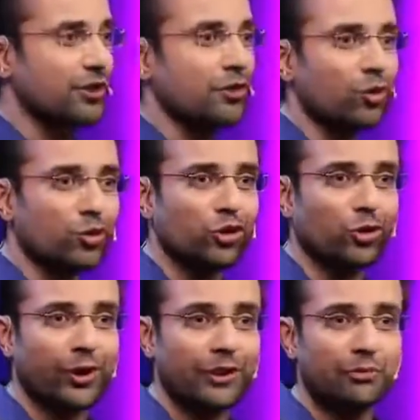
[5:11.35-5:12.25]
जैसे ही
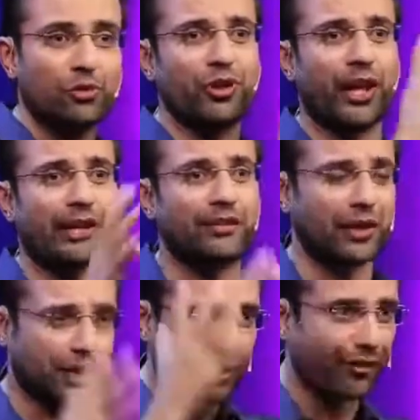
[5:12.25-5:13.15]
सोचते हो एकदम से उसकी नेगेटिव
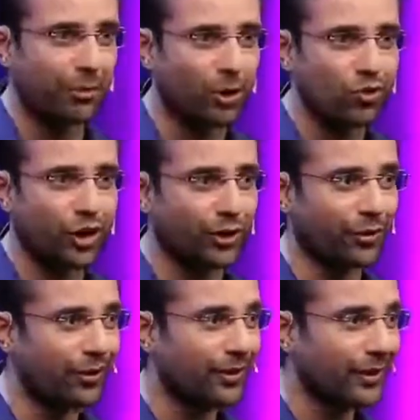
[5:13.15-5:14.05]
साइड दिखती है वहीं पर रुक जाते हो